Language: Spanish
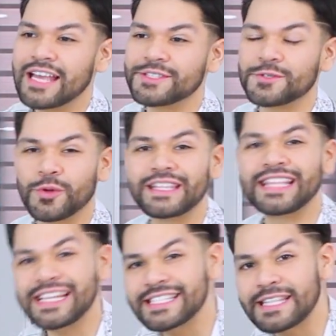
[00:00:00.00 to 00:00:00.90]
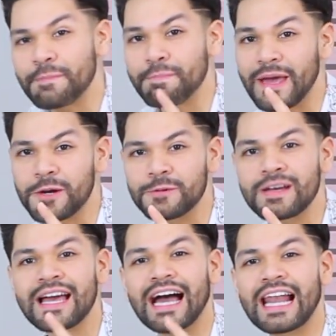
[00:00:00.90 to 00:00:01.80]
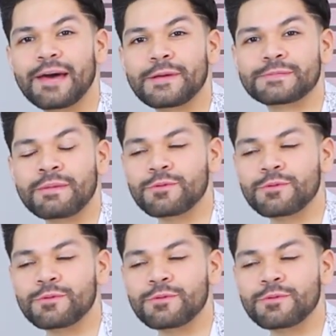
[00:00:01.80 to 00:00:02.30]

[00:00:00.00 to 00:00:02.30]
Estoy triste, pero a la vez